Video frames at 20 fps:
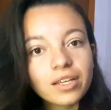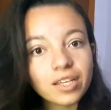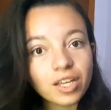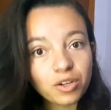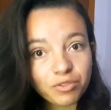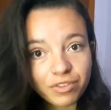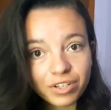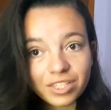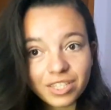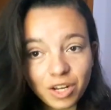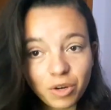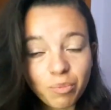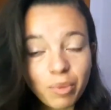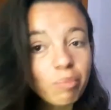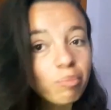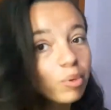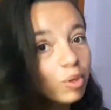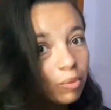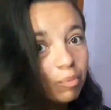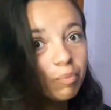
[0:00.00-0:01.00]
Quero fazer
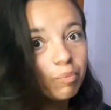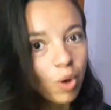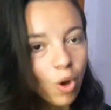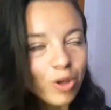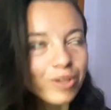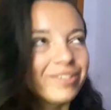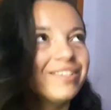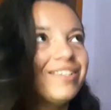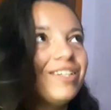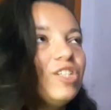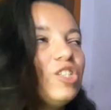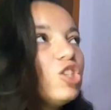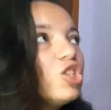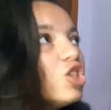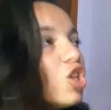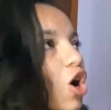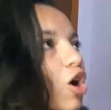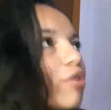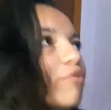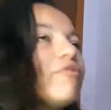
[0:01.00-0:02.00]
uma proposta
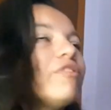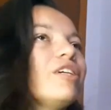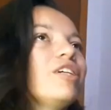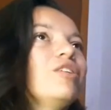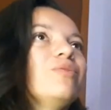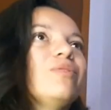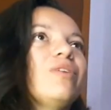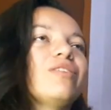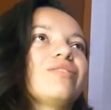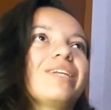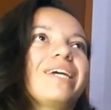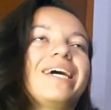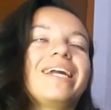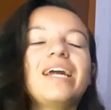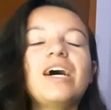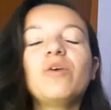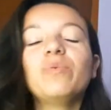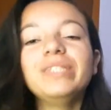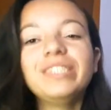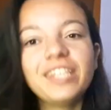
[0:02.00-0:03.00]
nova aqui no nosso
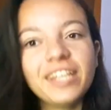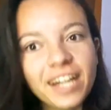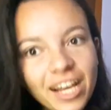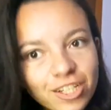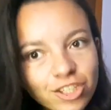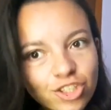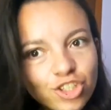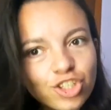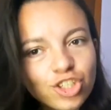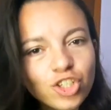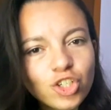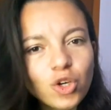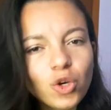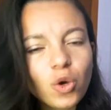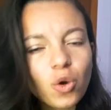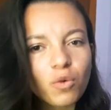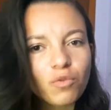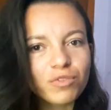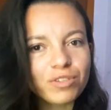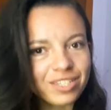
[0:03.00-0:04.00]
canal,
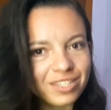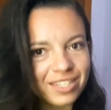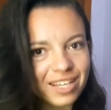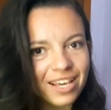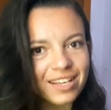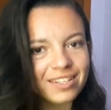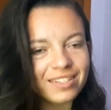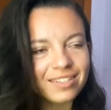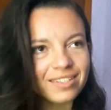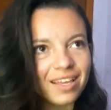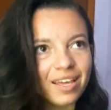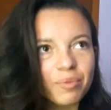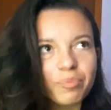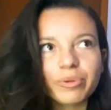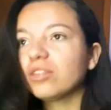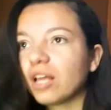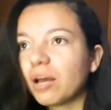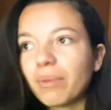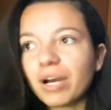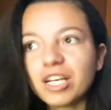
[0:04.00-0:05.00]
interagir com vocês, né?
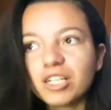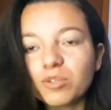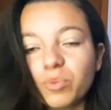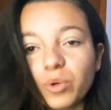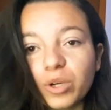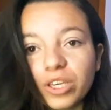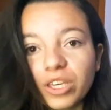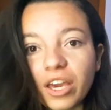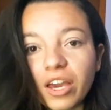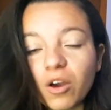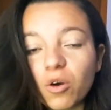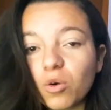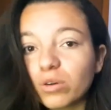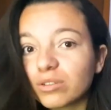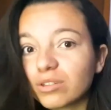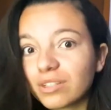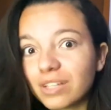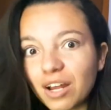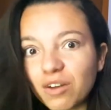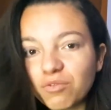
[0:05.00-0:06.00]
Ainda mais porque eu
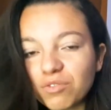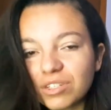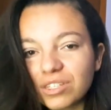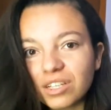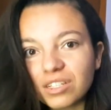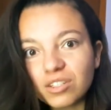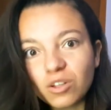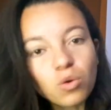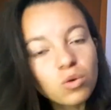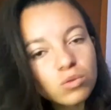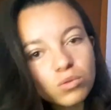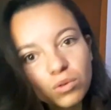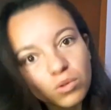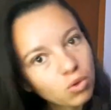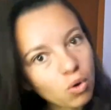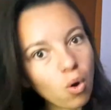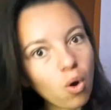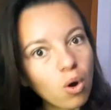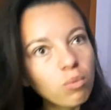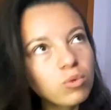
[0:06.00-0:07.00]
considero vocês não
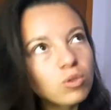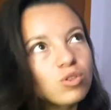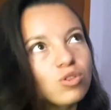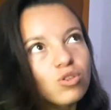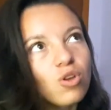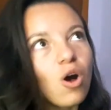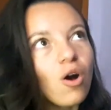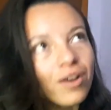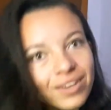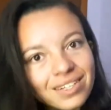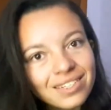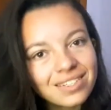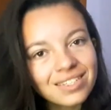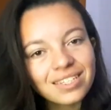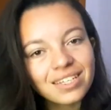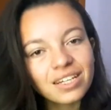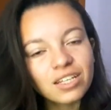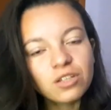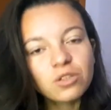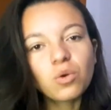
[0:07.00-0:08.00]
como só
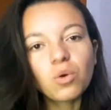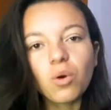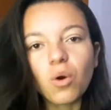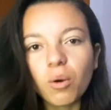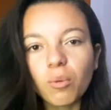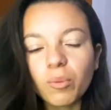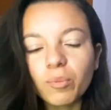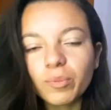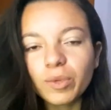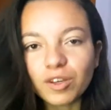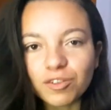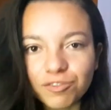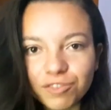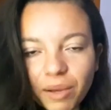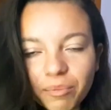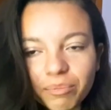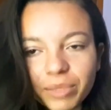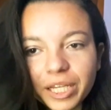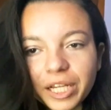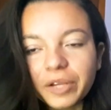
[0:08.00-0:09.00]
inscrito, como minha
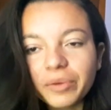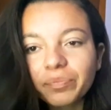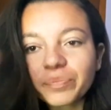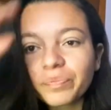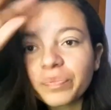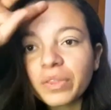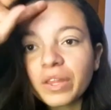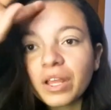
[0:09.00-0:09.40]
família.